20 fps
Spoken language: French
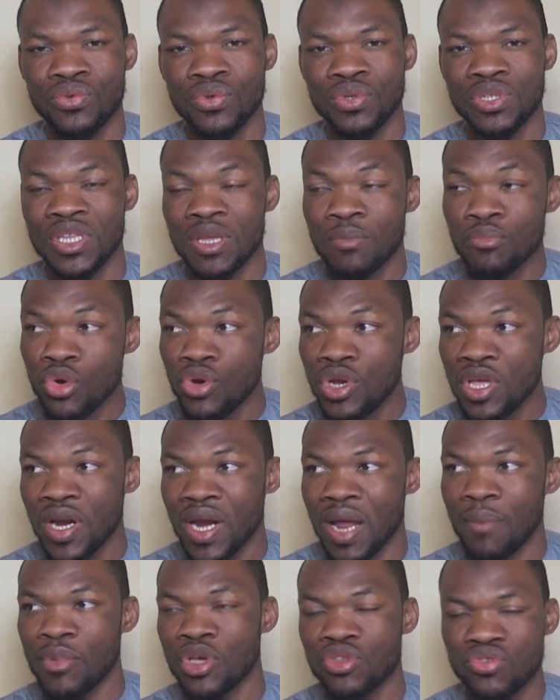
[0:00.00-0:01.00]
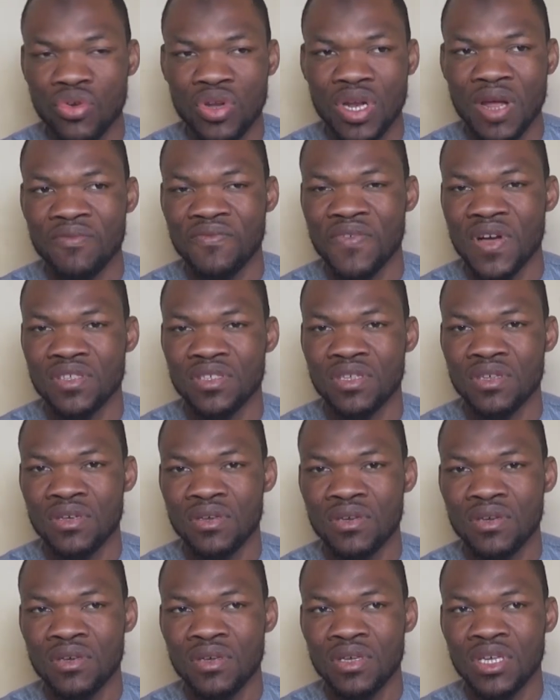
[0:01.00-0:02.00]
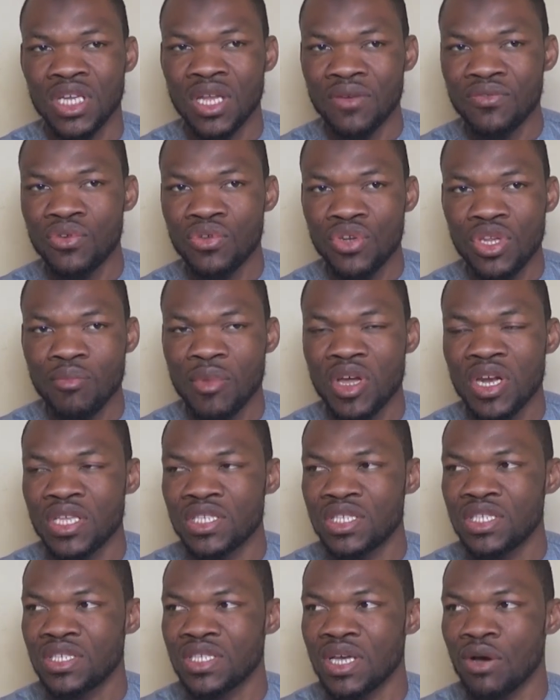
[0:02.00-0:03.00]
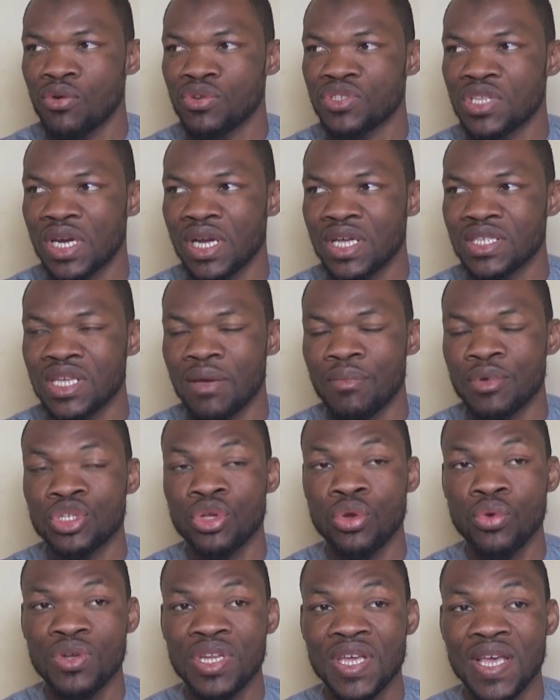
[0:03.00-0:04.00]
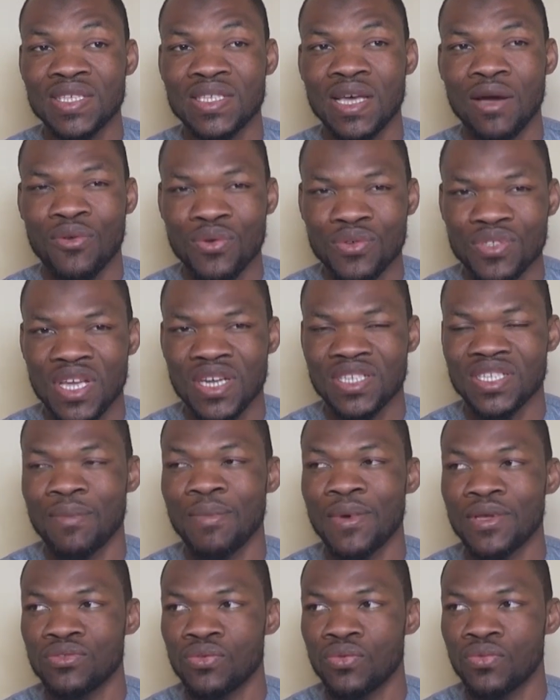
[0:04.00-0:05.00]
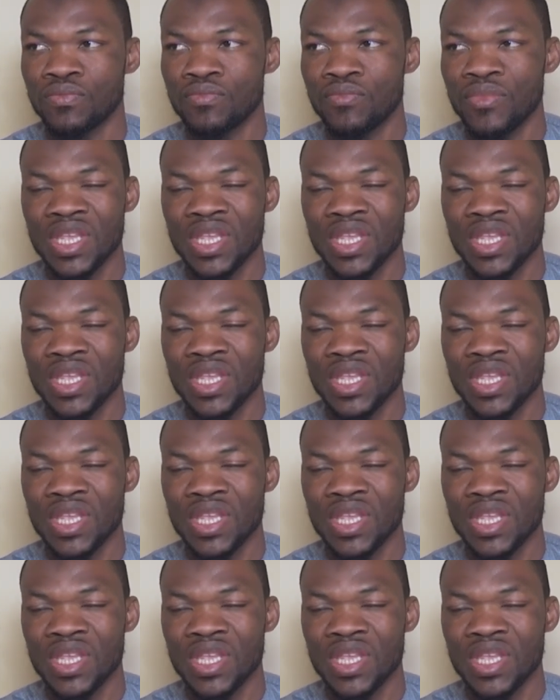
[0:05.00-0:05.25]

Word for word: démolir la maison d'en face. Il est venu demander si ça concernait sa maison. Ils l'ont dit que ça concerne sa maison.